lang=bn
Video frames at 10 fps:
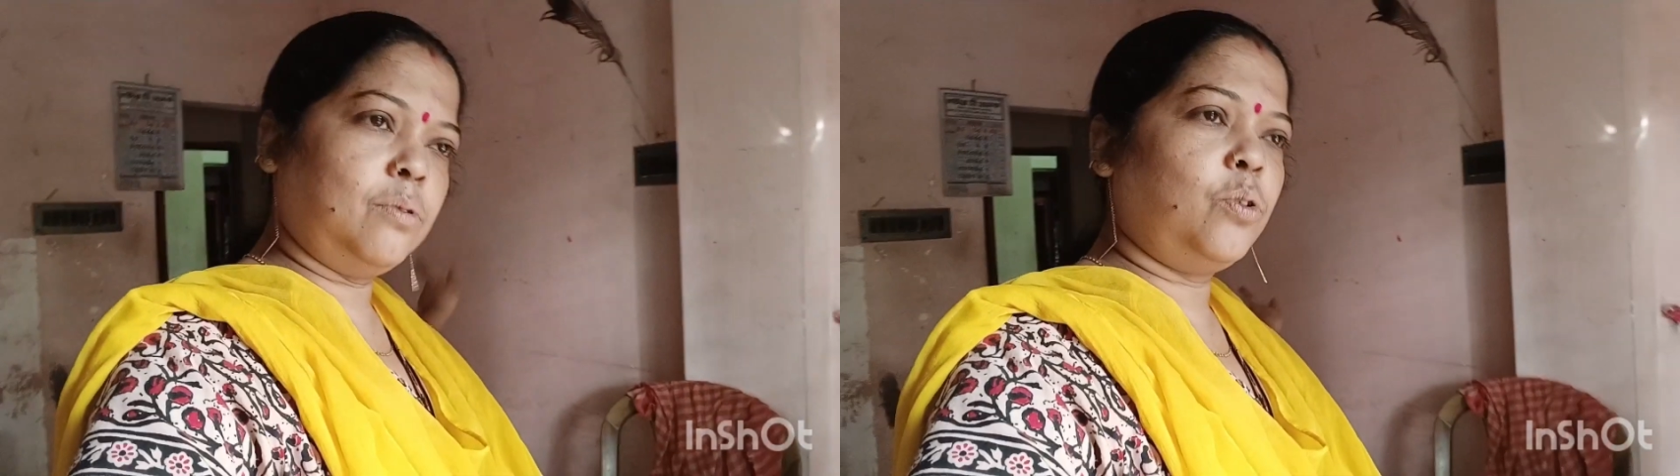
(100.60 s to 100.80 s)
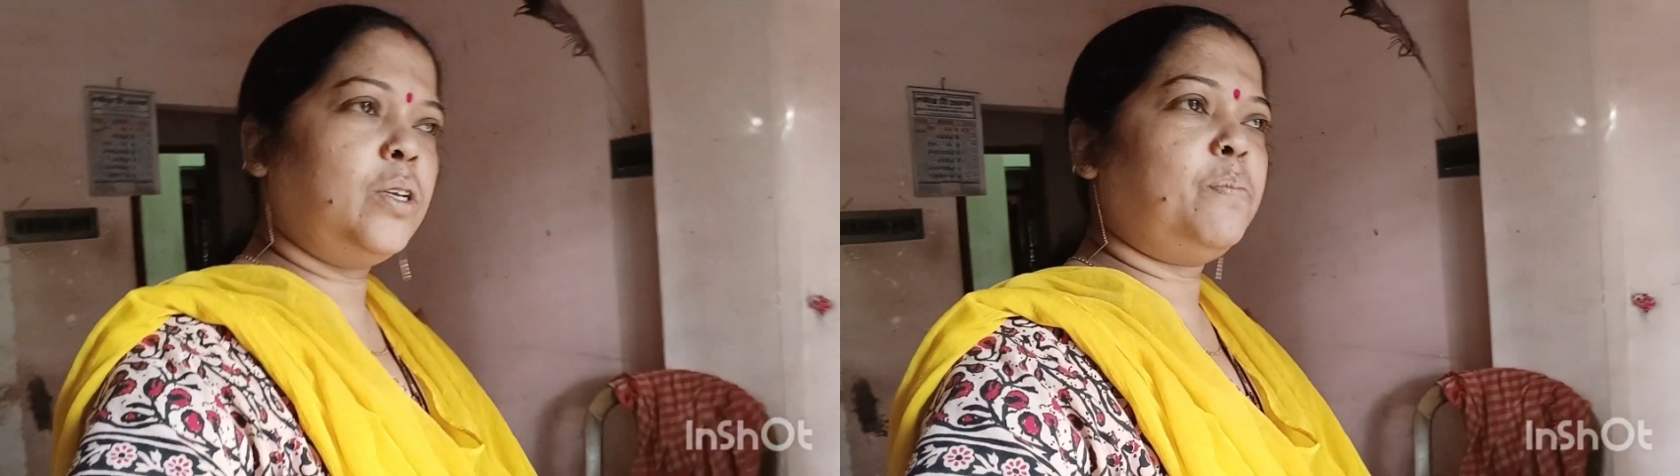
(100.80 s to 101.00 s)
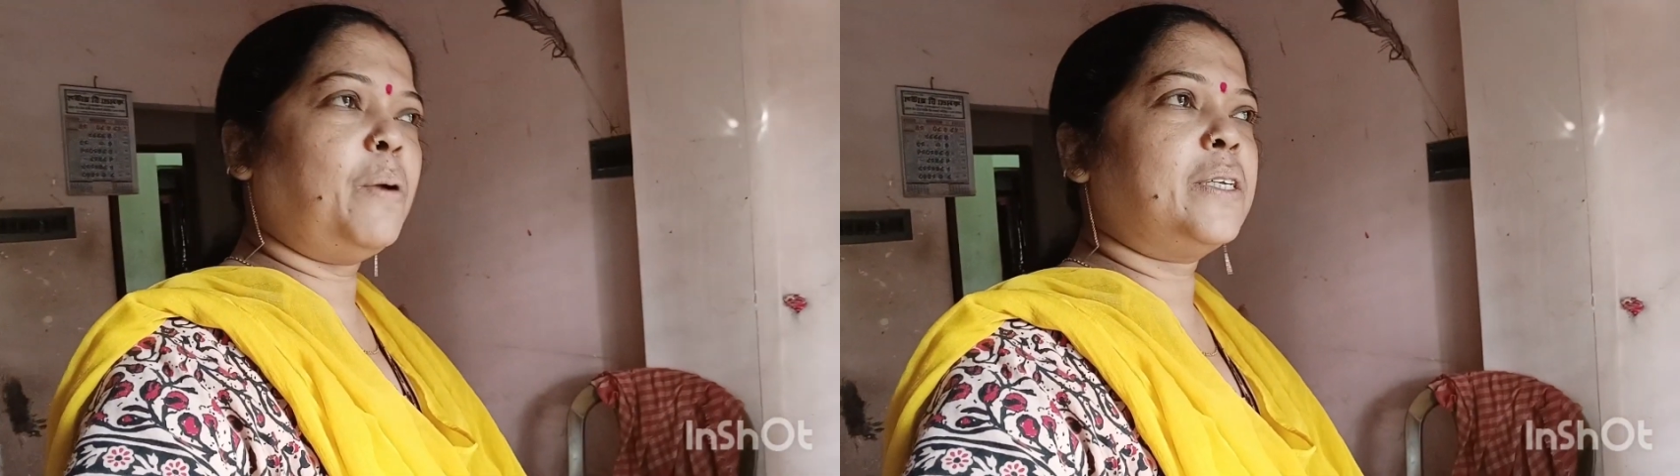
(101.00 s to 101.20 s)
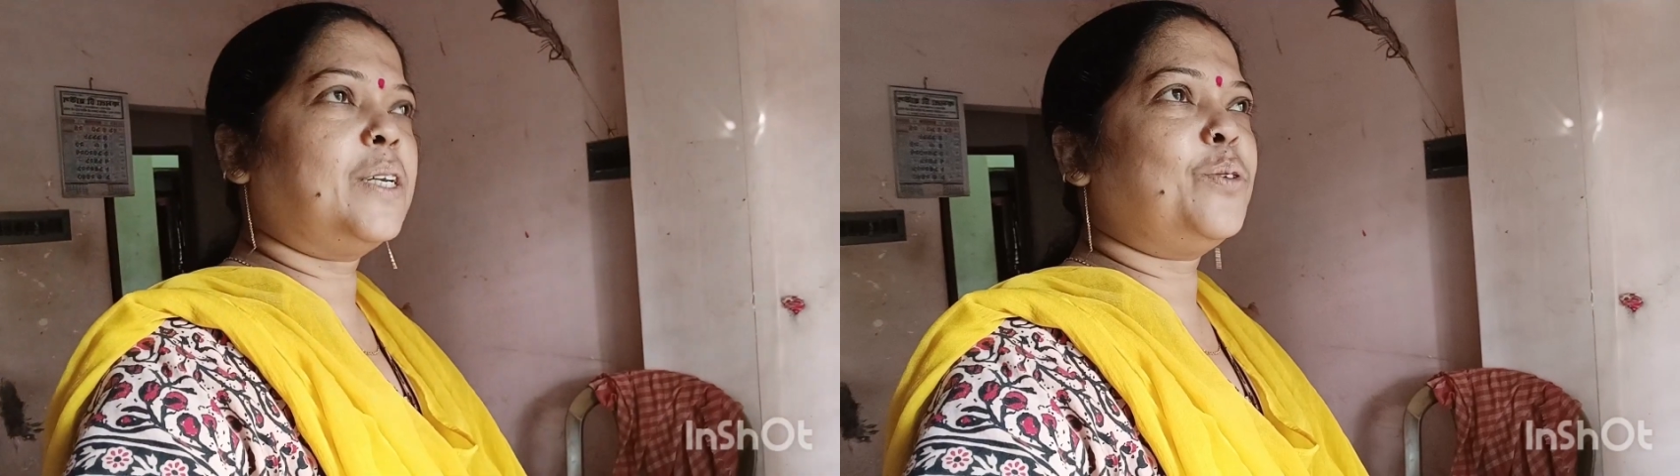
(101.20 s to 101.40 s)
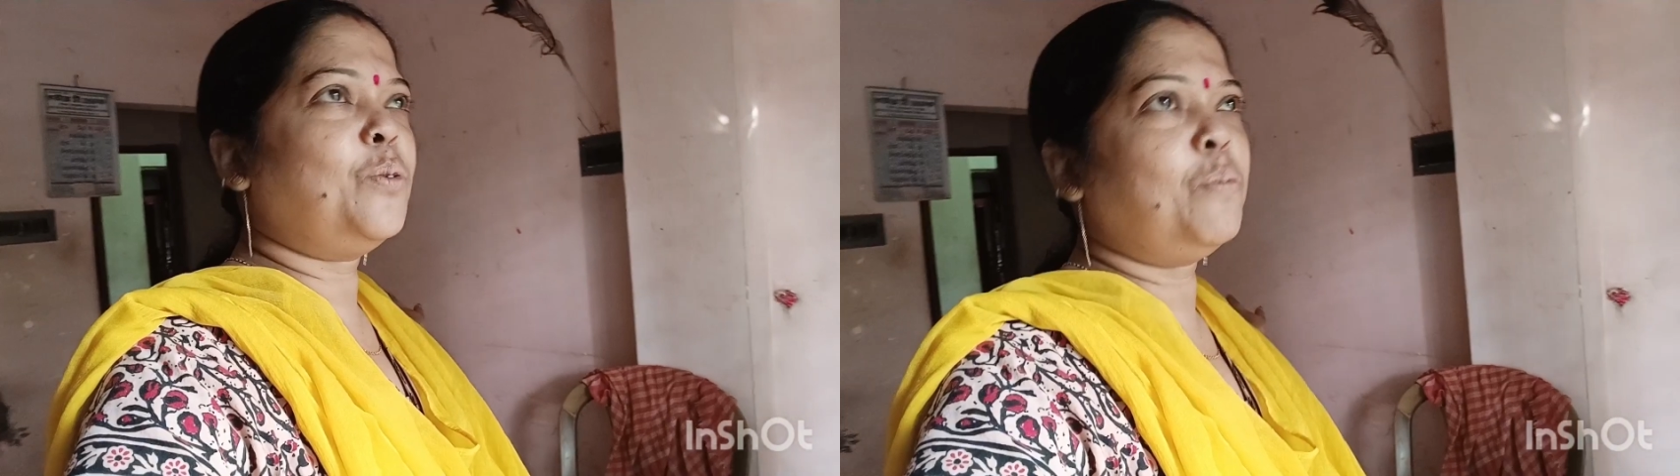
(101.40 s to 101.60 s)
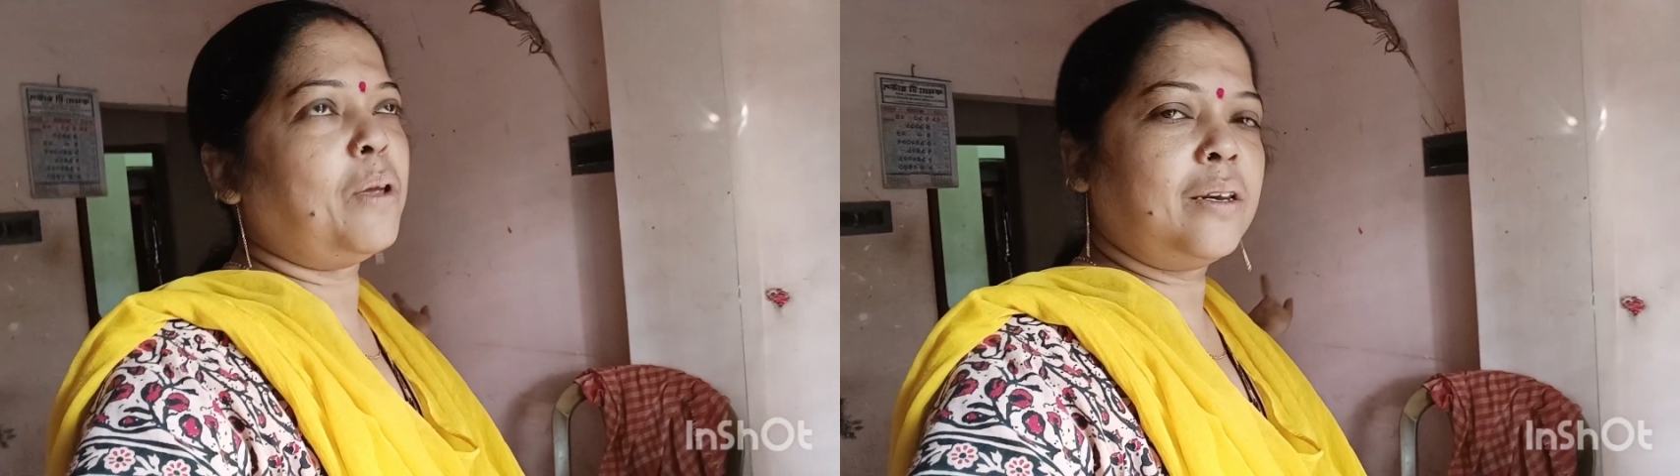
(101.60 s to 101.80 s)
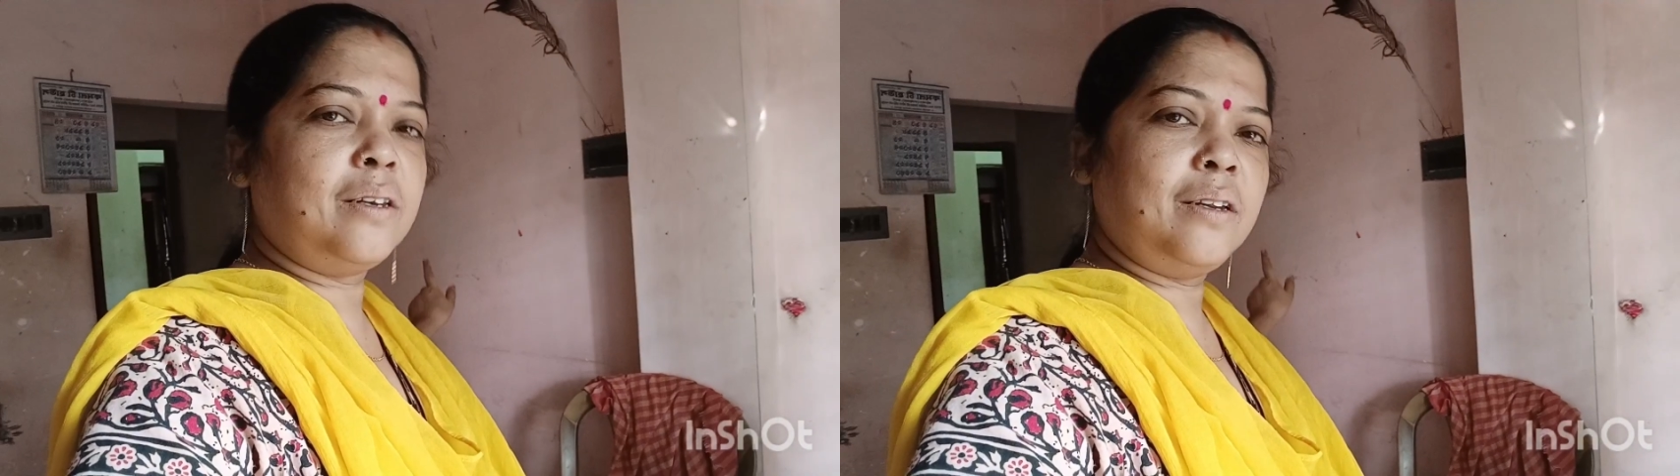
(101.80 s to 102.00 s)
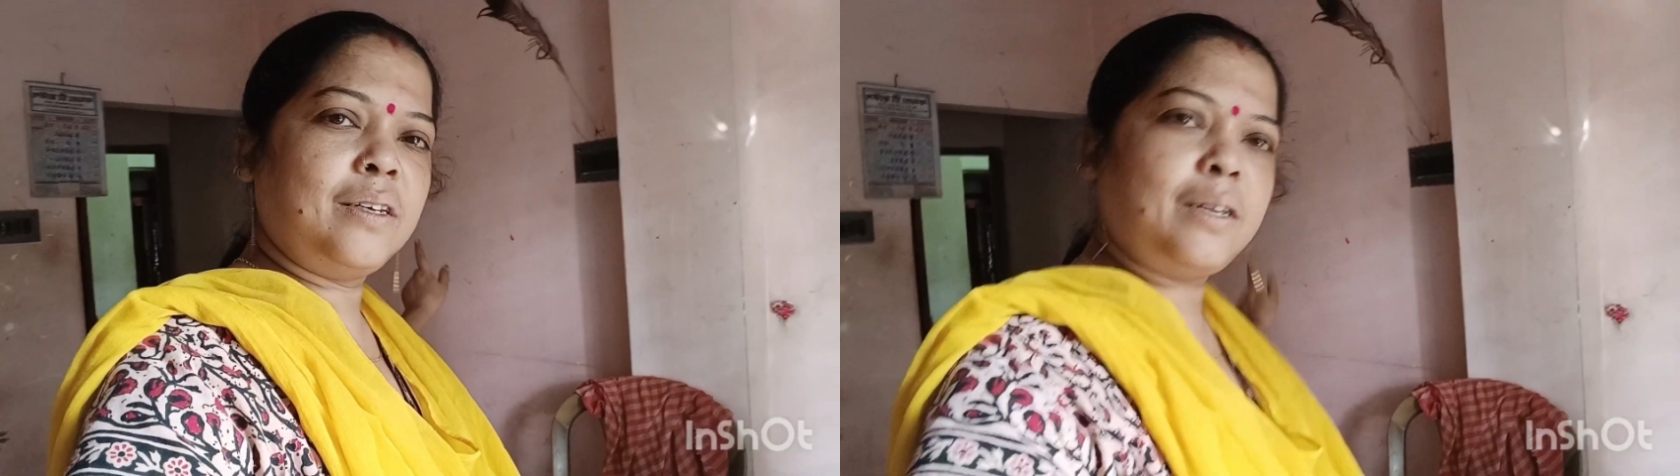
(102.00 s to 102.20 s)
ওই পাশের রুমে
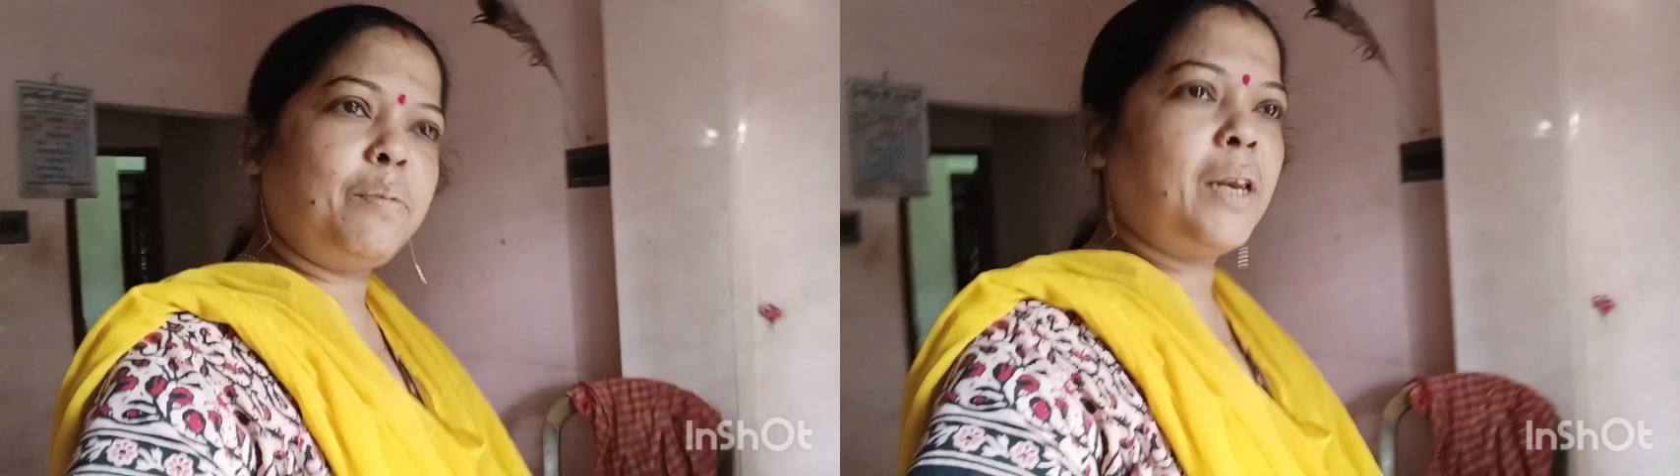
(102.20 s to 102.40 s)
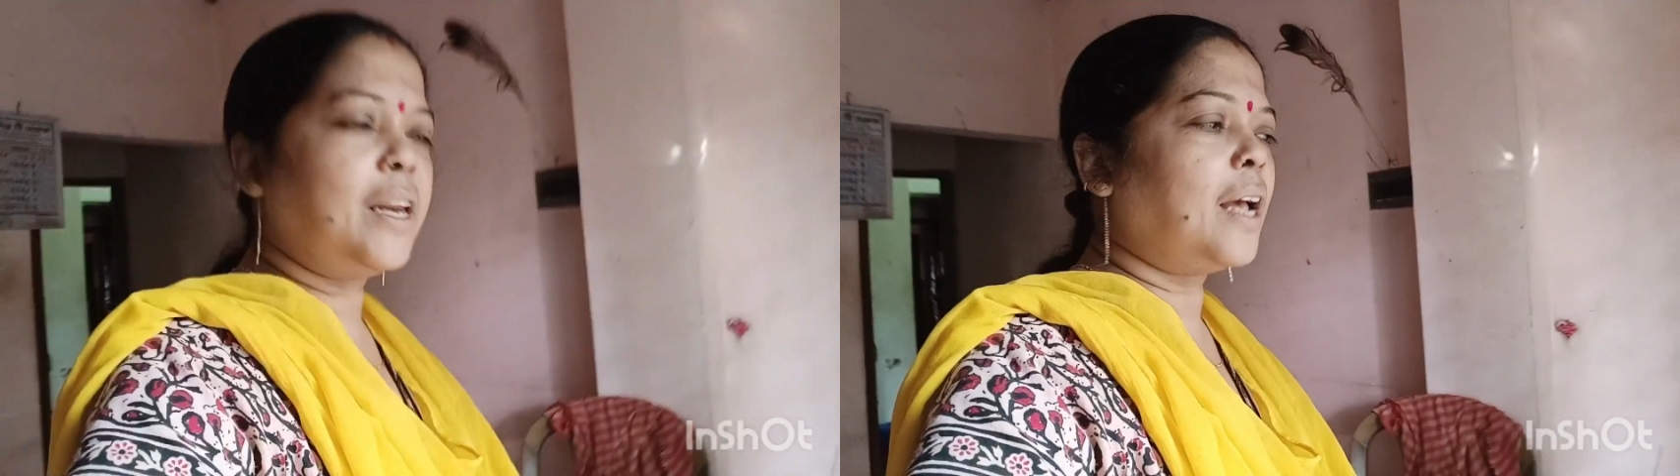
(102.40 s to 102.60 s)
টেবিলে